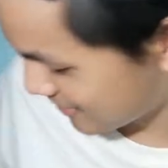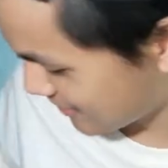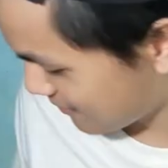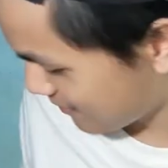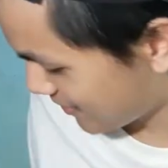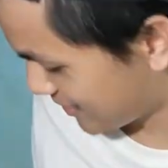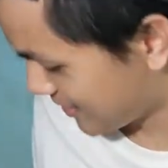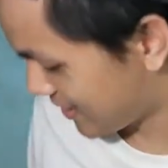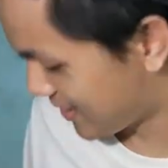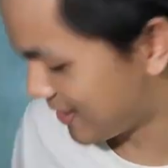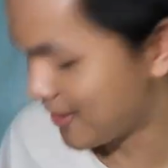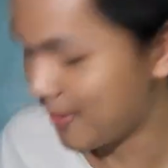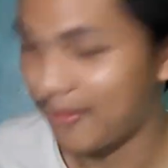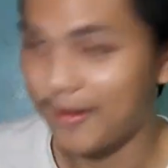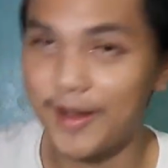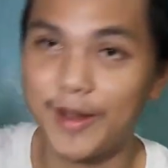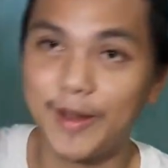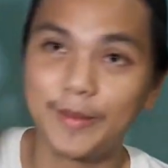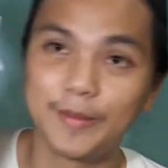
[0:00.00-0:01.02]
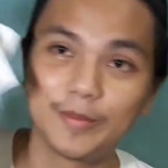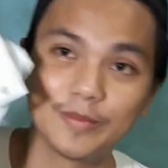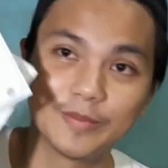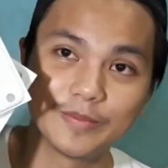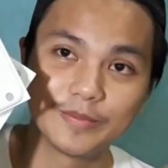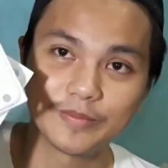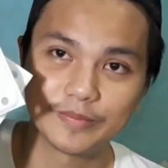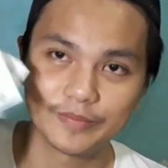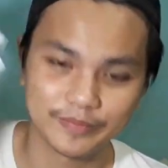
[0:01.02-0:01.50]
di ba dalawa?
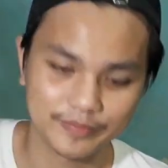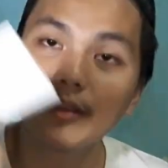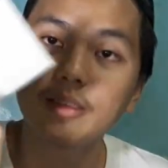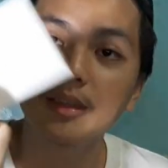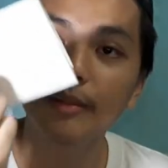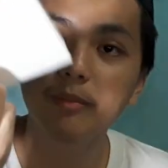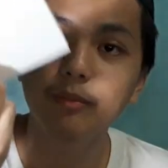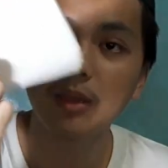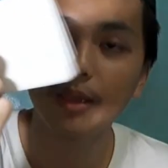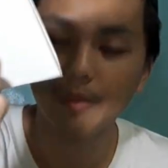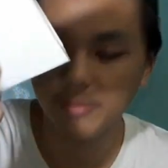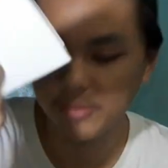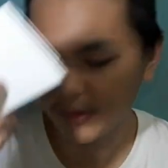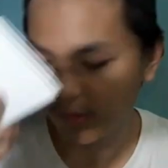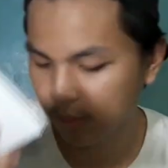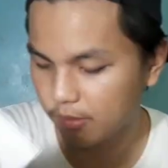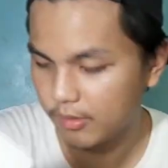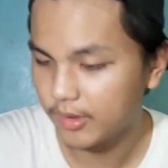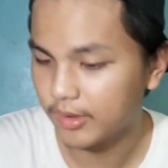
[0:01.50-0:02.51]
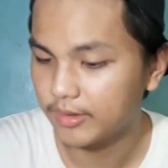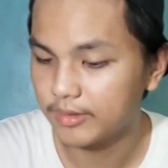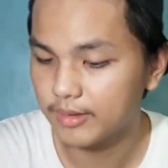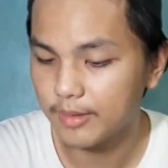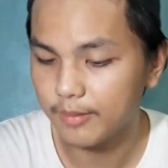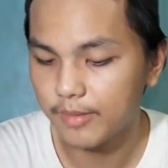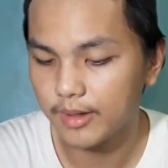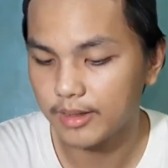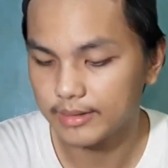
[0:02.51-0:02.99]
Konting works na
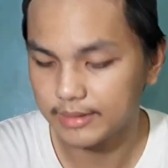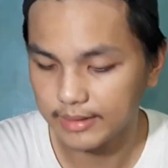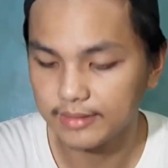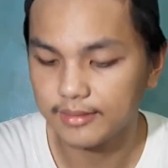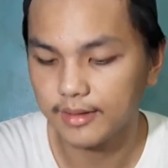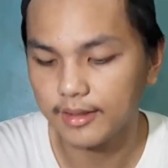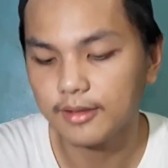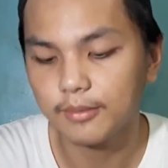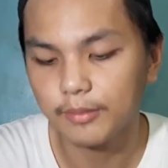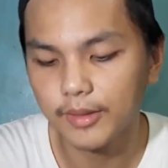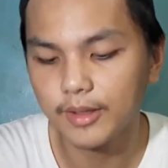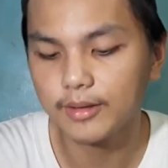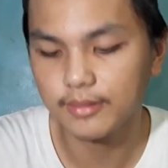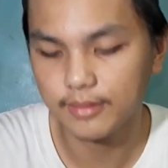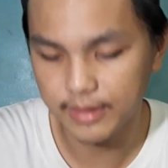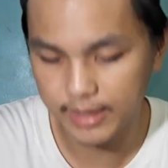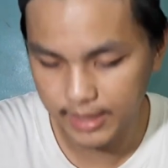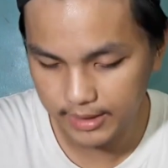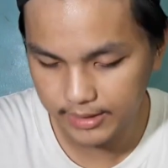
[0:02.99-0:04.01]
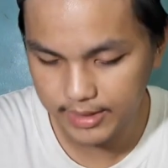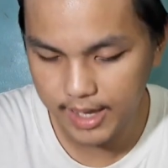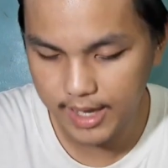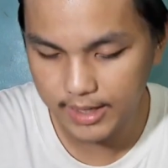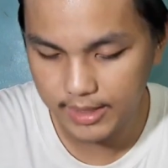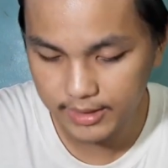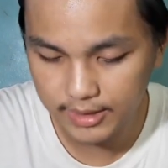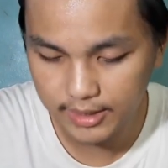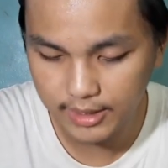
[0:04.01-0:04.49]
pang 6S Plus din dahil
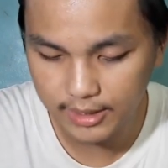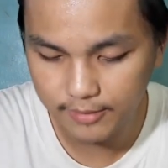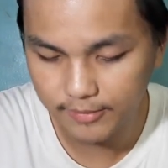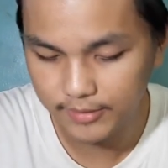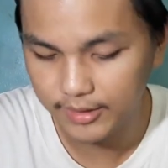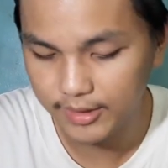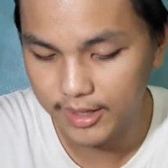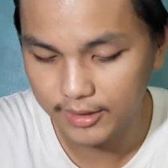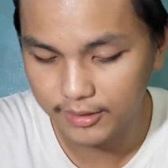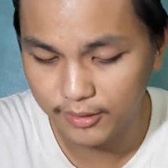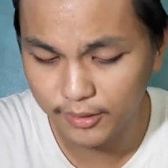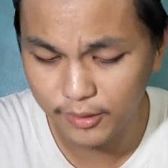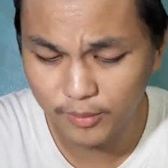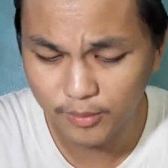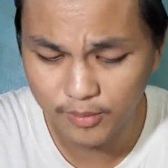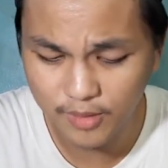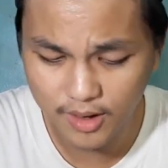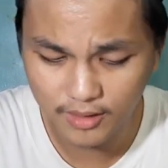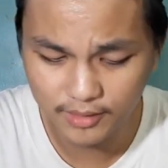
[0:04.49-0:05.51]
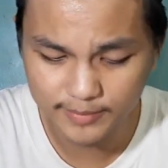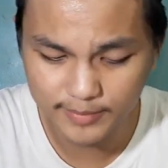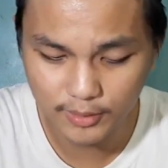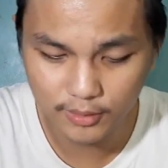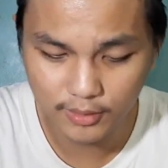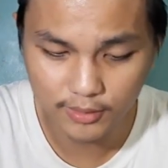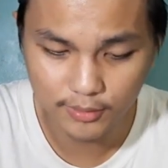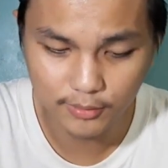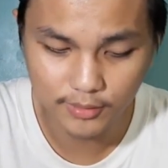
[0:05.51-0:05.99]
hindi naman nga ito yung box.
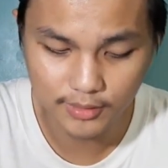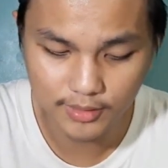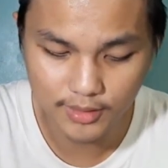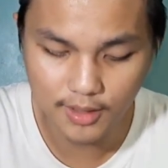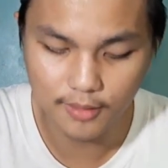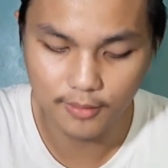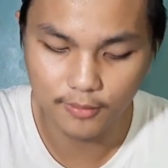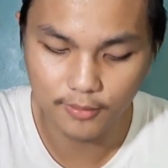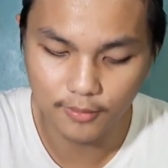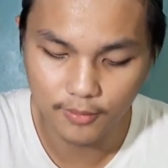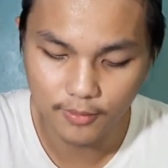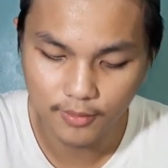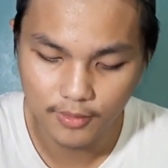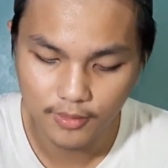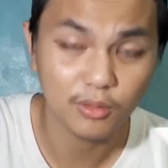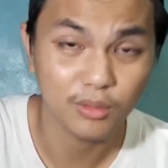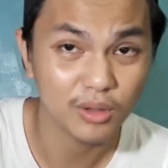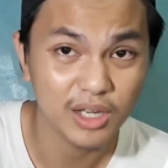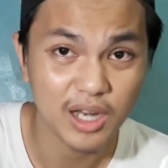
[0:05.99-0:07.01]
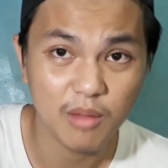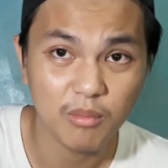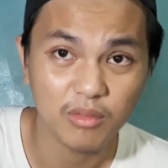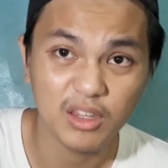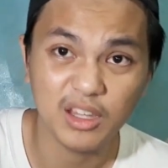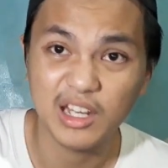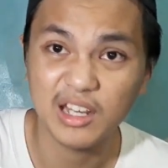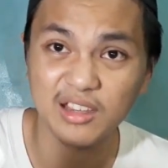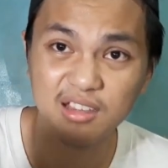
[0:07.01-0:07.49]
Palit-kulit ako. Pero ginamit
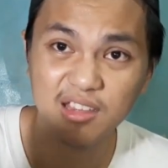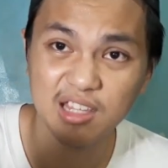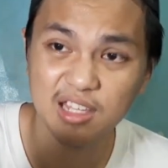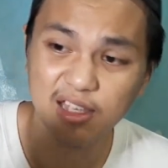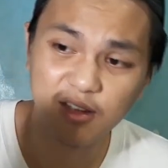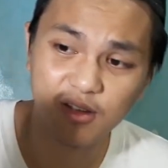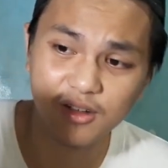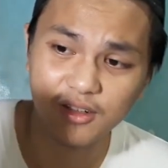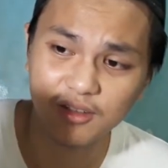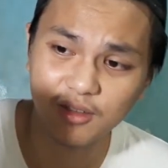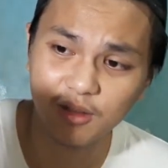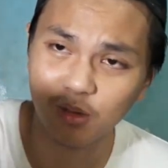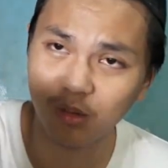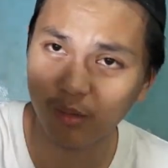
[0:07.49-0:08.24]
na ni stickers or